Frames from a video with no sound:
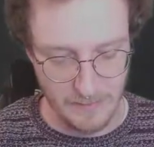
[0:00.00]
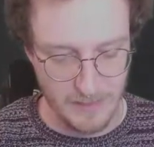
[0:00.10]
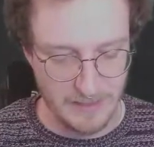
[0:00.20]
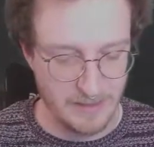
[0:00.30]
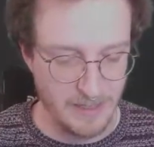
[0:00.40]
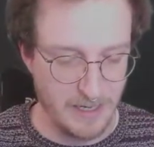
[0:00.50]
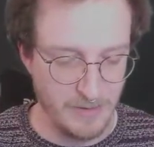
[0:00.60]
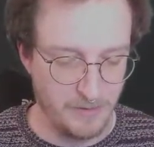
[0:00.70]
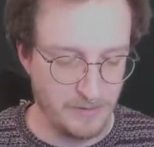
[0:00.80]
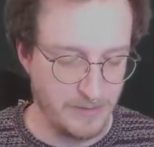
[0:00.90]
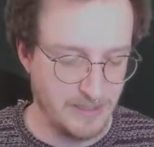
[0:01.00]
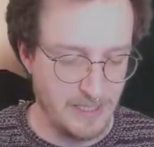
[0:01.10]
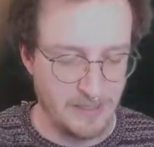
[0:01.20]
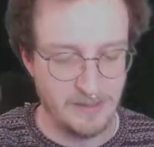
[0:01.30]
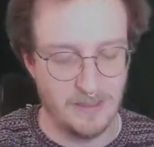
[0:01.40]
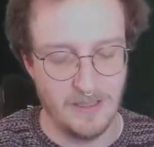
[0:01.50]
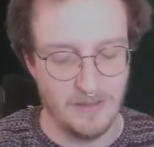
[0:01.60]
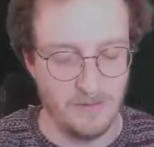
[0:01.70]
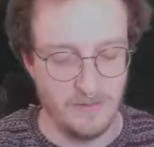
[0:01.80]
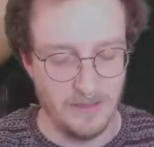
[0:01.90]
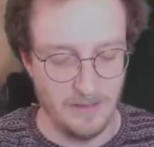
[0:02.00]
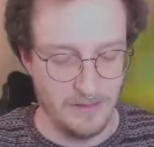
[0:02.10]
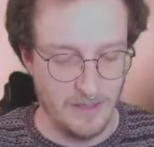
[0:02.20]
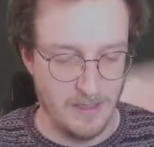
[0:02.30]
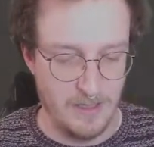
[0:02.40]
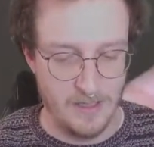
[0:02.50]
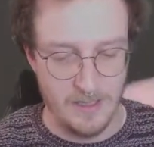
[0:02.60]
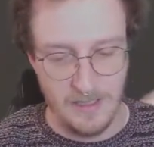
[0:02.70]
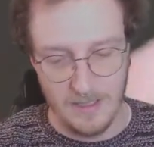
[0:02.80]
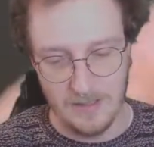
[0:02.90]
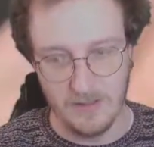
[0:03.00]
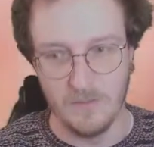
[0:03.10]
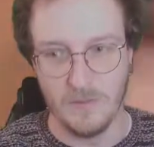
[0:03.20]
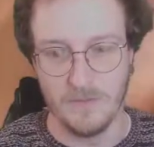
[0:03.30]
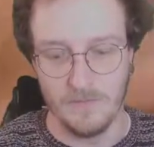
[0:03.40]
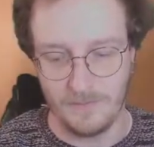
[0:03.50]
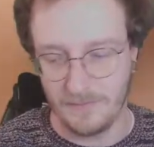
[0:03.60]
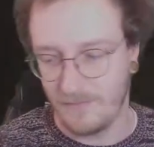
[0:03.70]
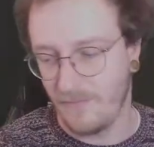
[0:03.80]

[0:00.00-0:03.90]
Jetzt sind wir bei 3,60 Euro aktuell. Super.